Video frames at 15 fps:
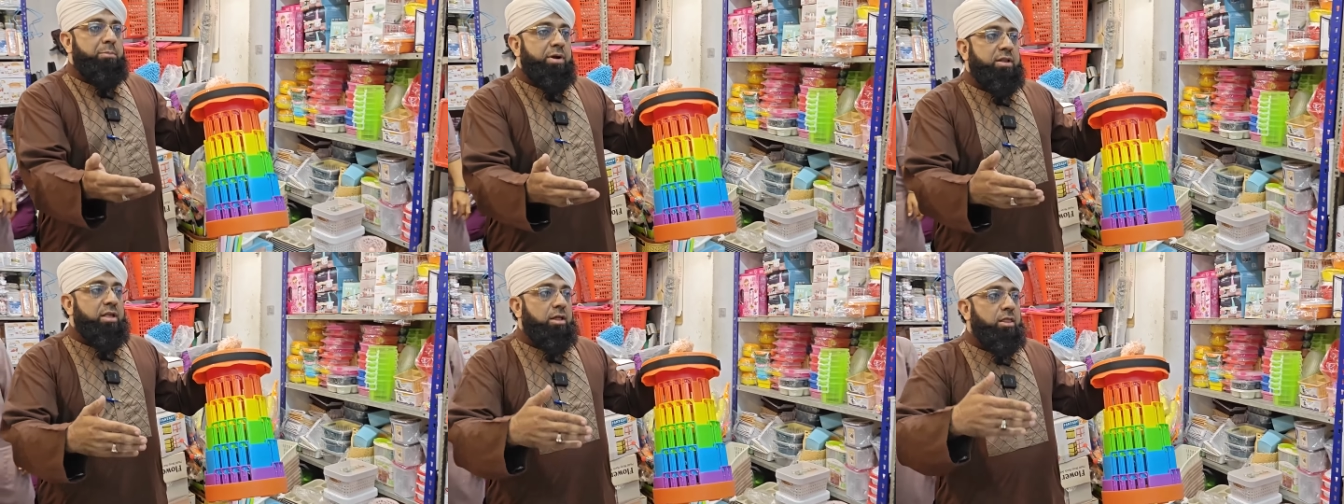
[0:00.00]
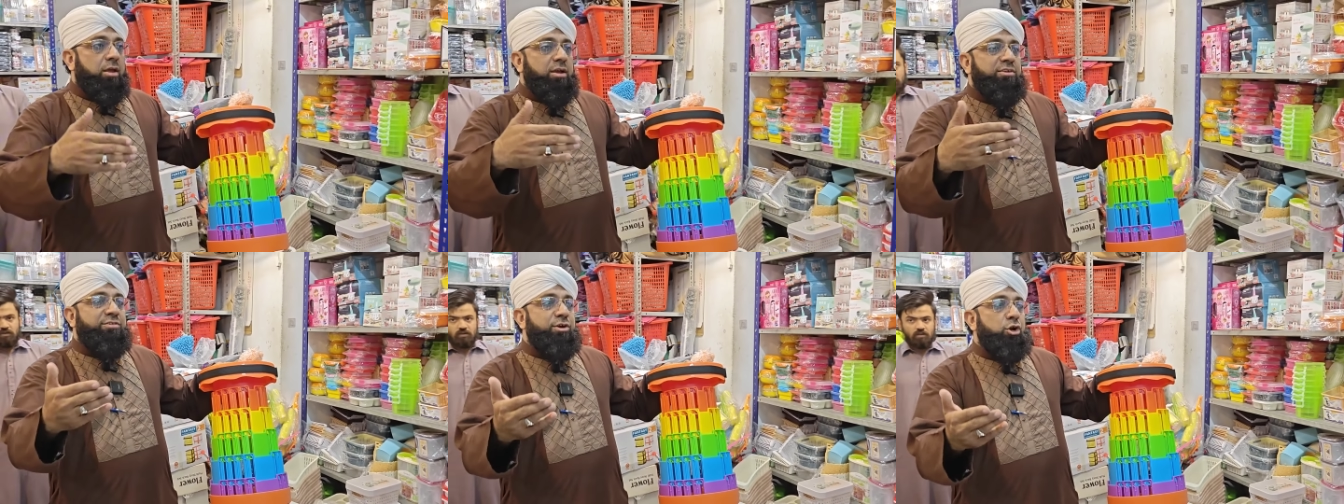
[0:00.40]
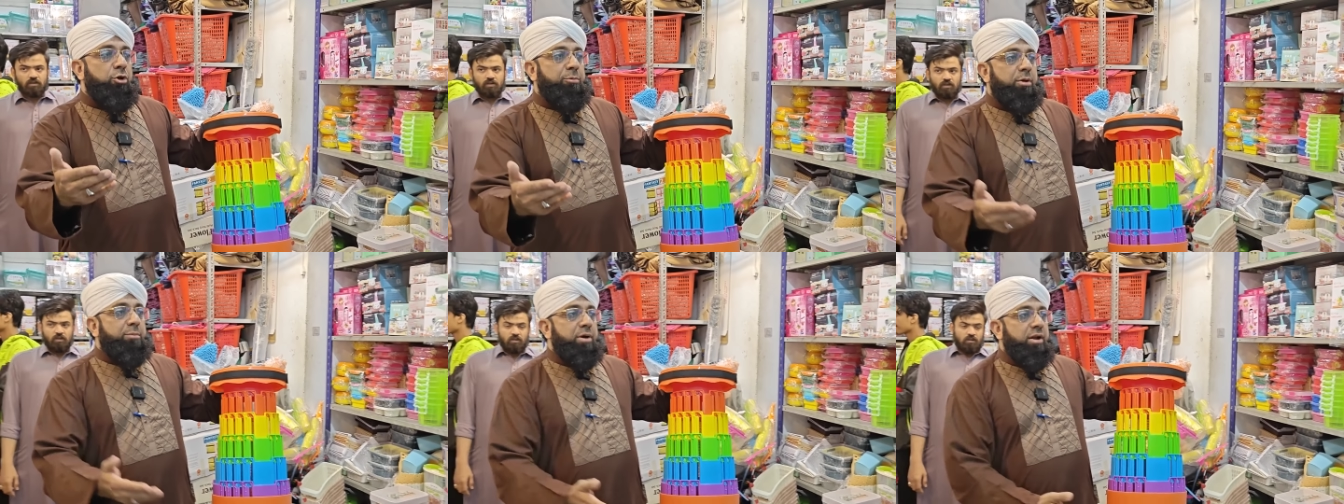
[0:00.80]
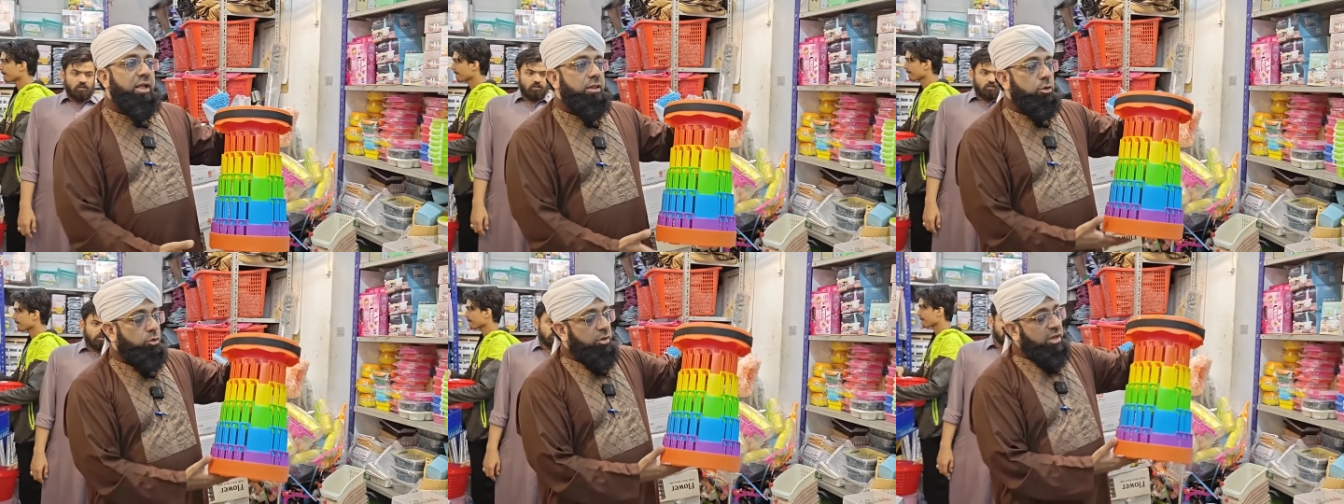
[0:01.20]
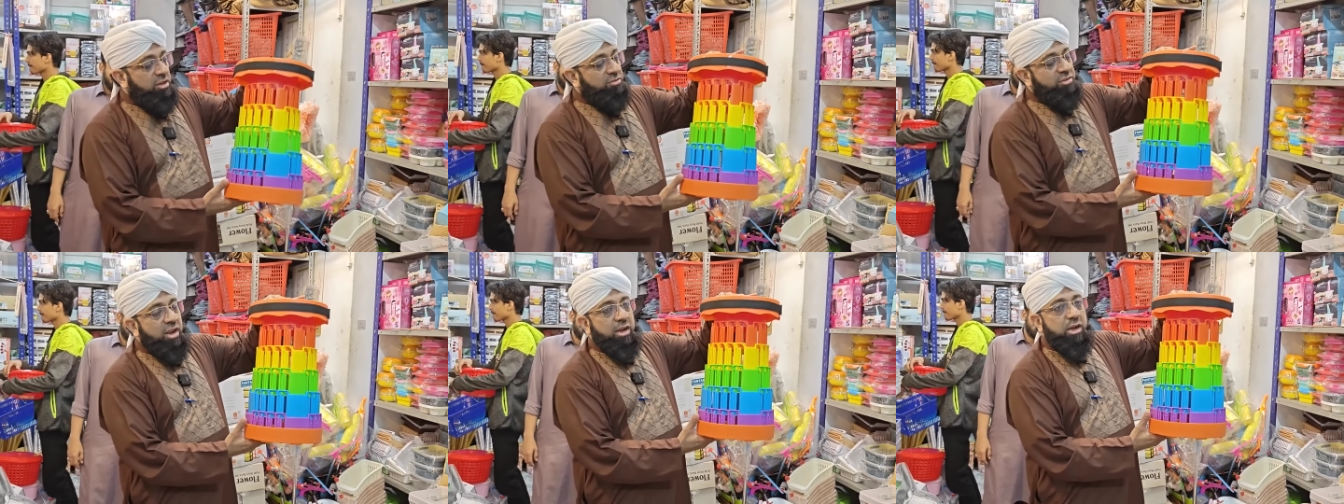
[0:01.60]
पर बैठ जाते हैं सीढ़ियों पर बैठ जाते तो
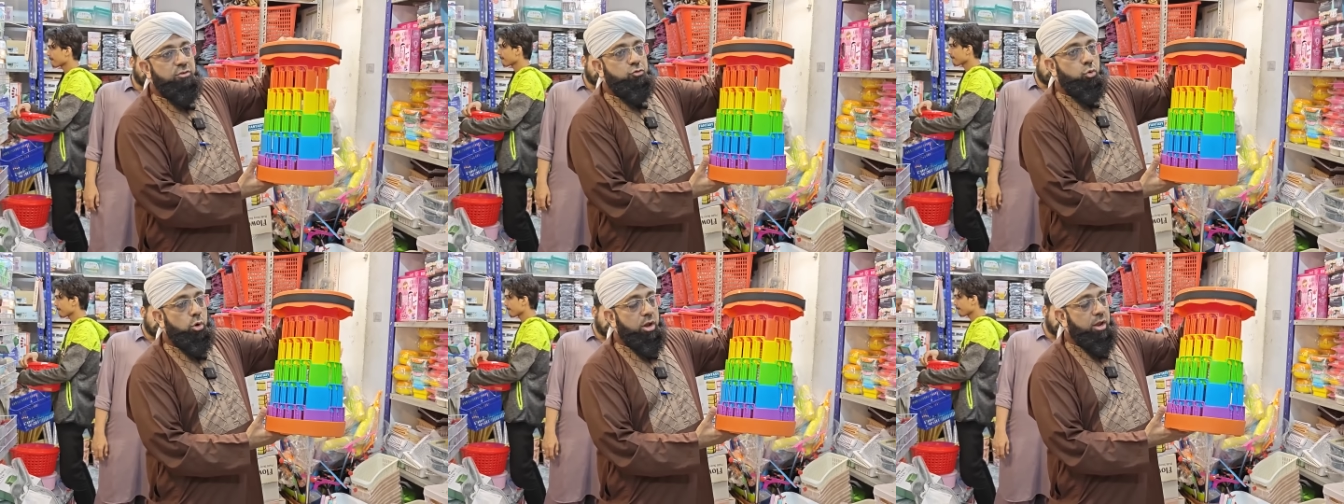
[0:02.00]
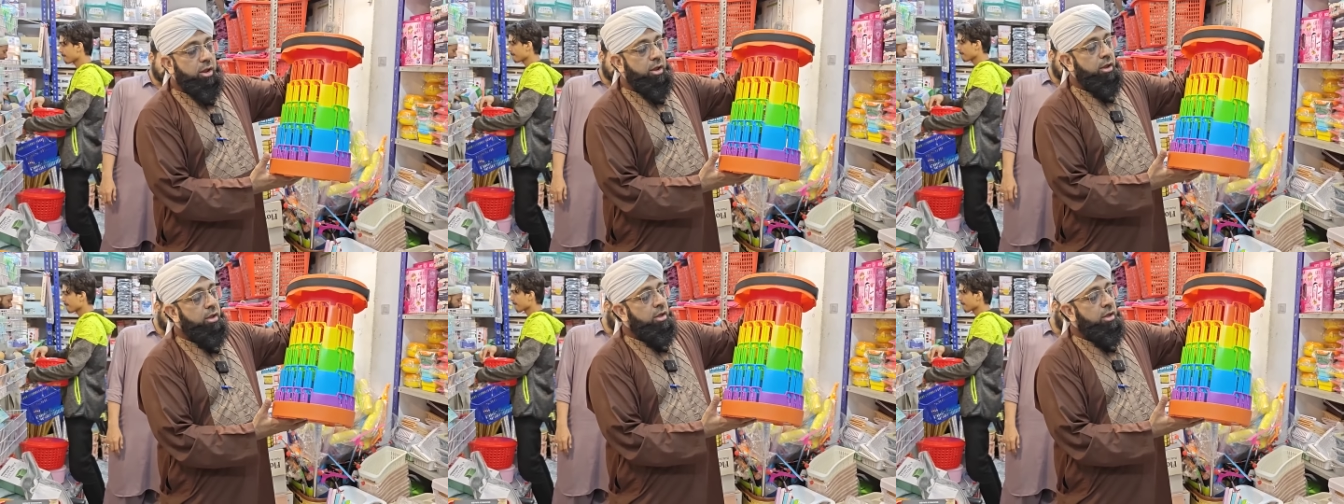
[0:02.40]
ये इस तरह का स्टूल ले लें